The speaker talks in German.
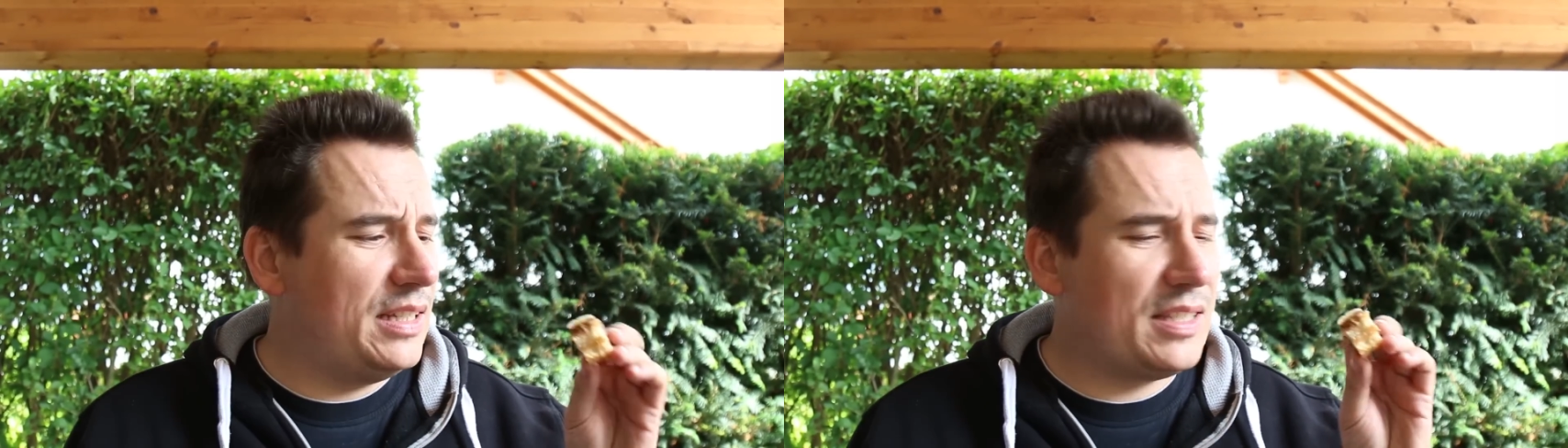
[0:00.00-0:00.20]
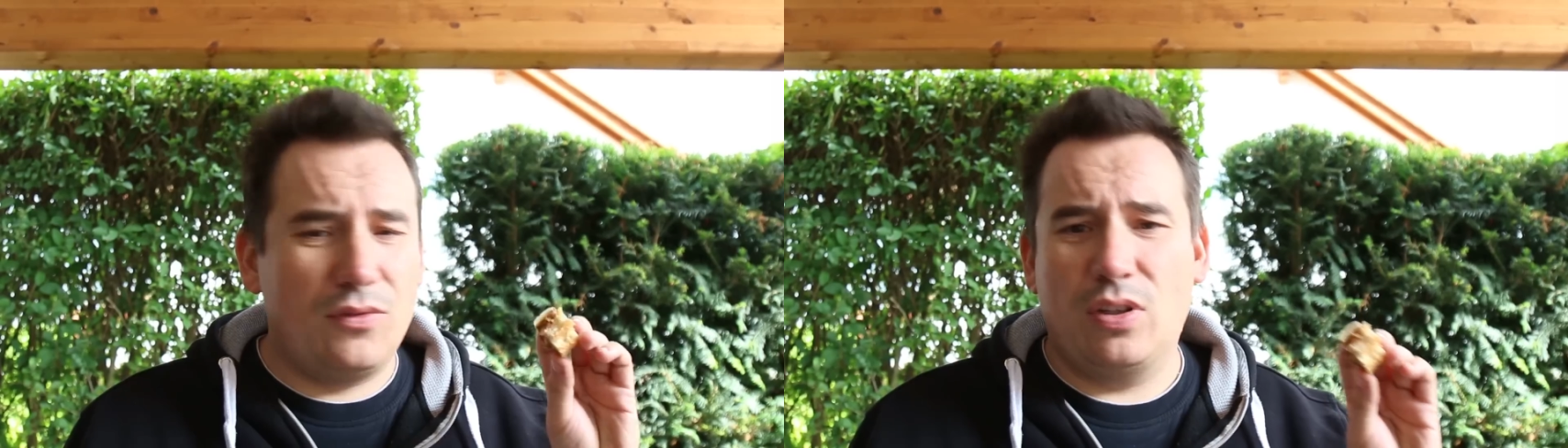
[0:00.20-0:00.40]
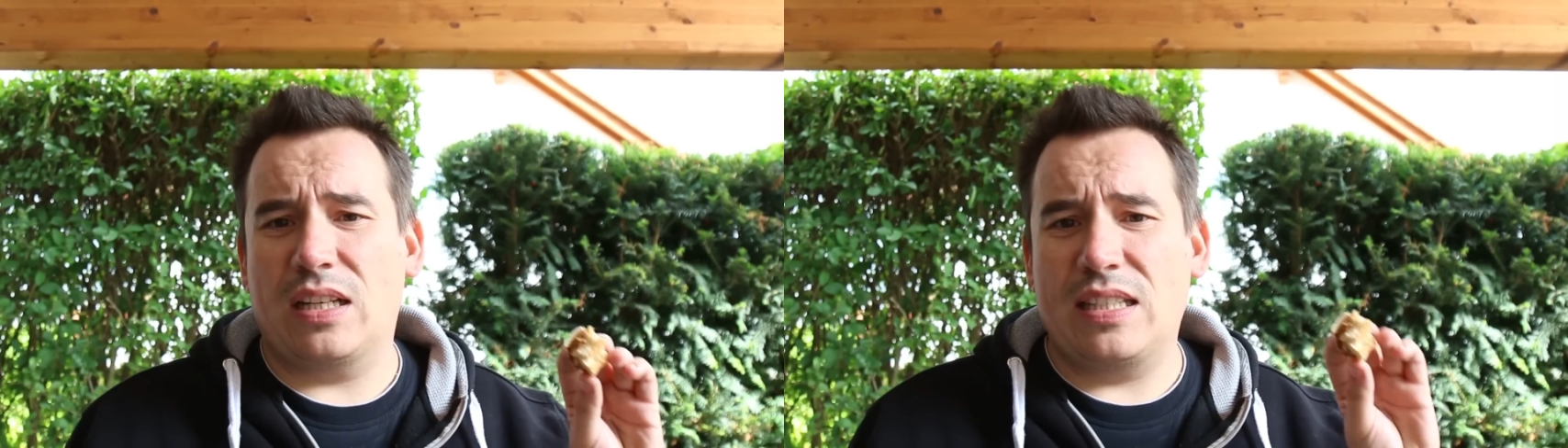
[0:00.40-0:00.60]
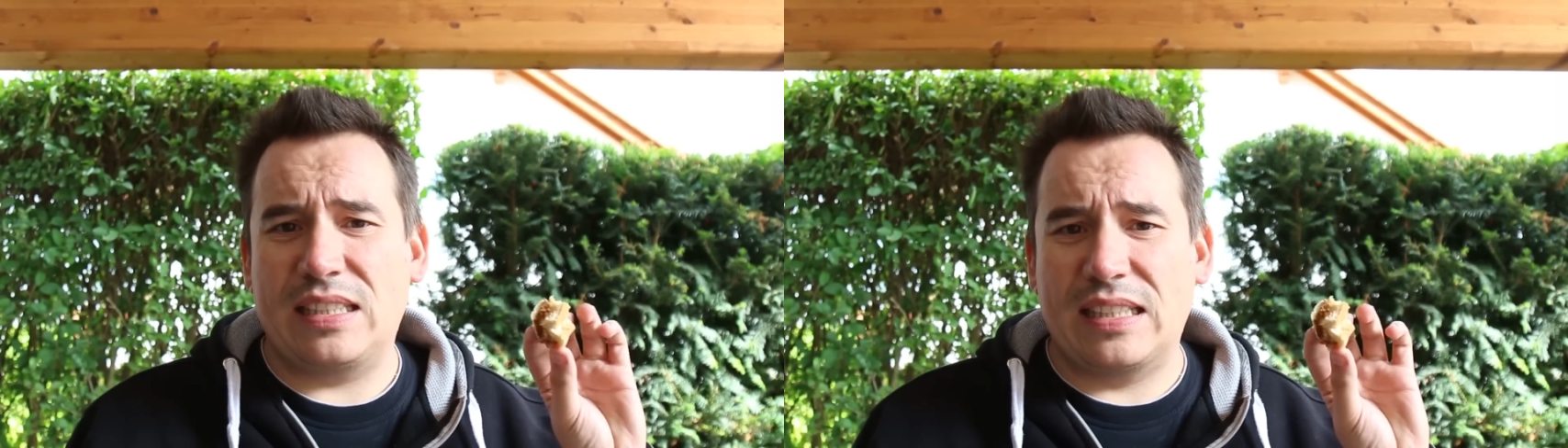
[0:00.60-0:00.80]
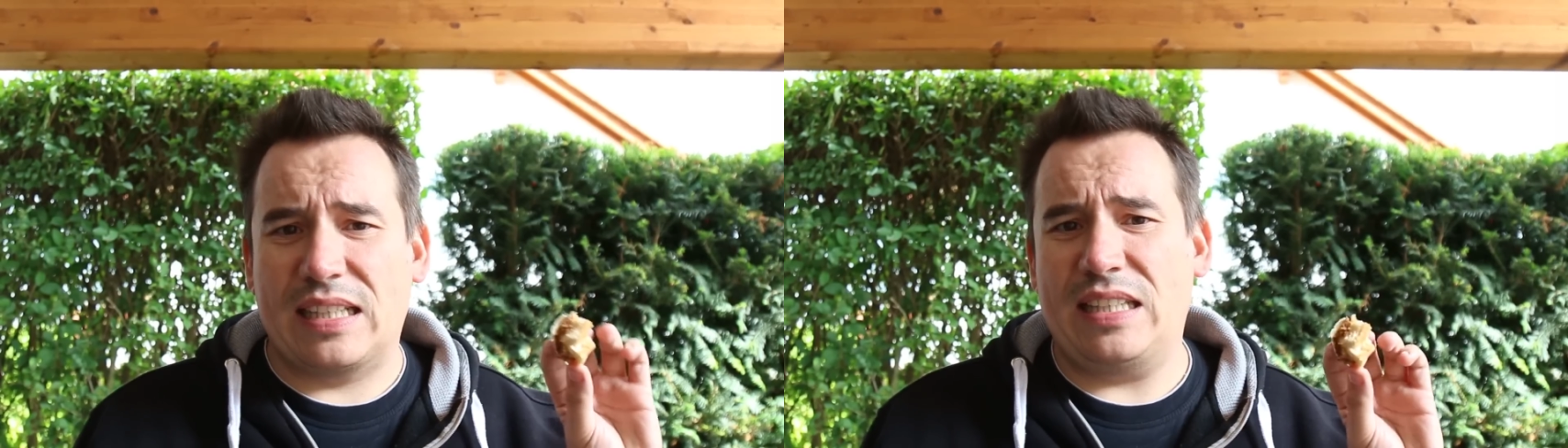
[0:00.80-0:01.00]
ist
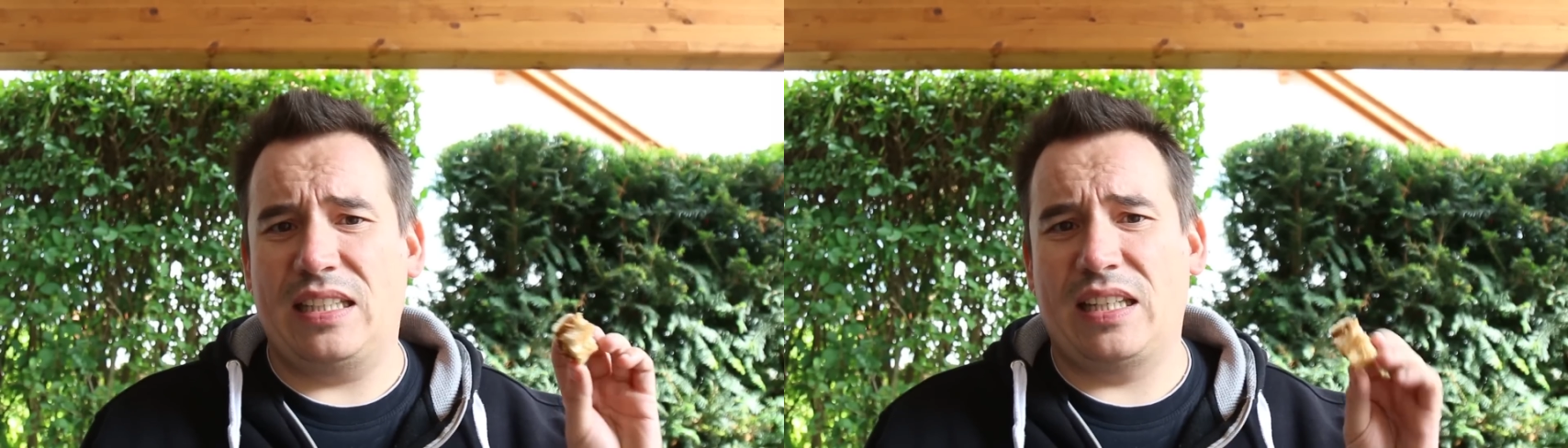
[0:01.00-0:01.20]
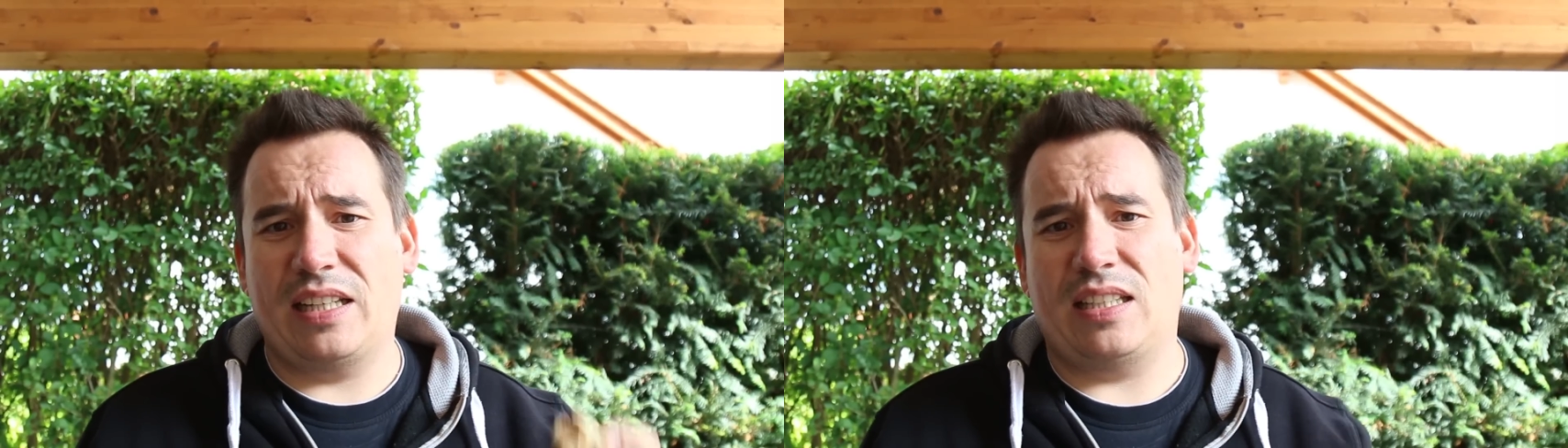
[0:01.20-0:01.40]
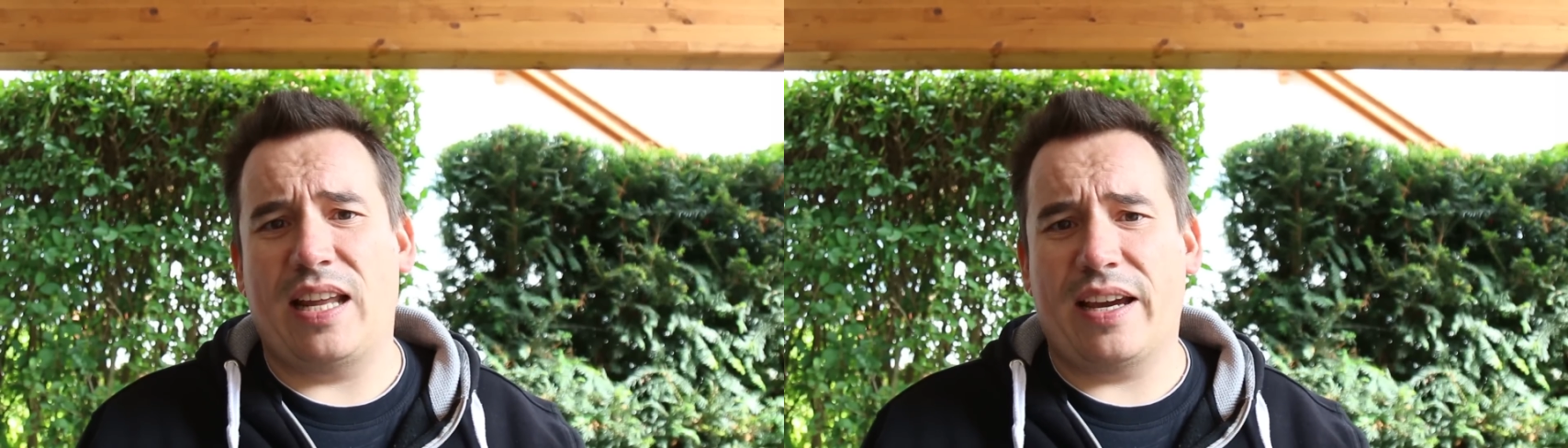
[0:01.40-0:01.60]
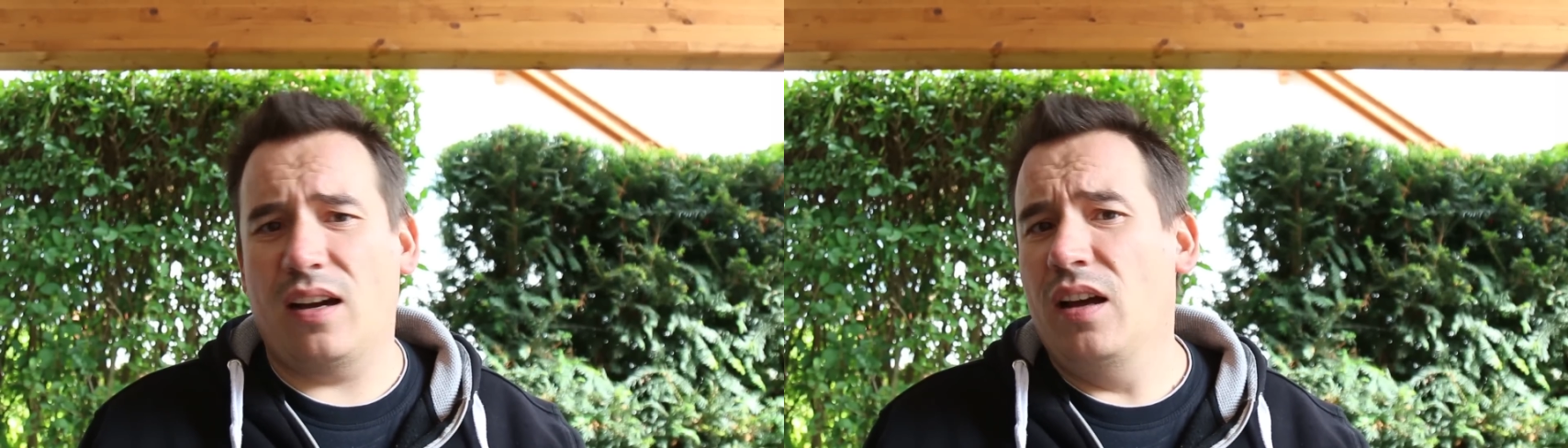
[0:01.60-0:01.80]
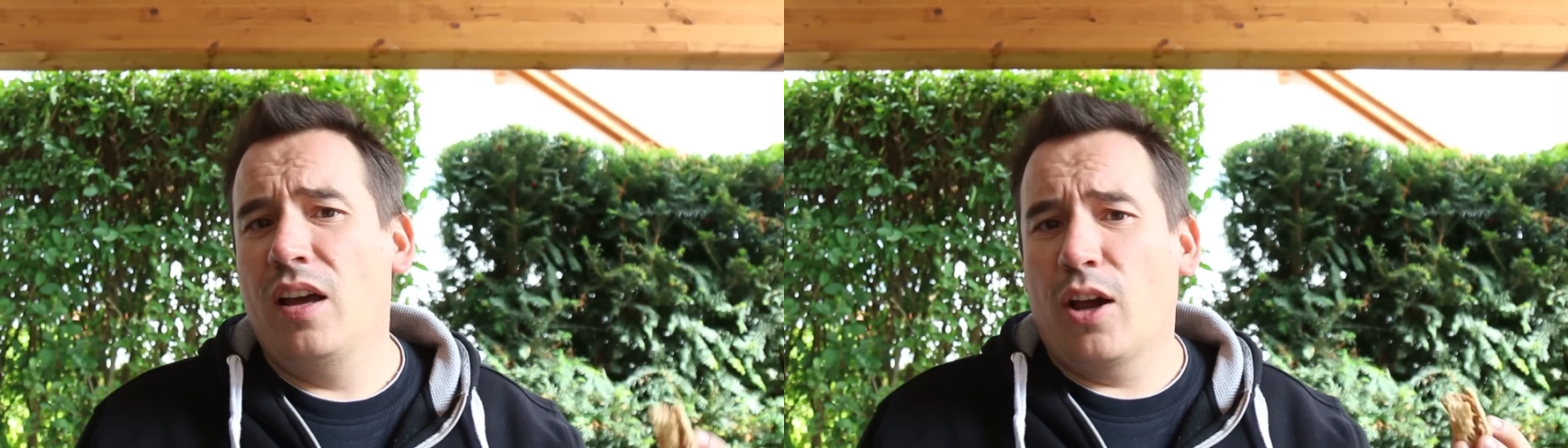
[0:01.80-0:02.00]
wirklich richtig, richtig lecker.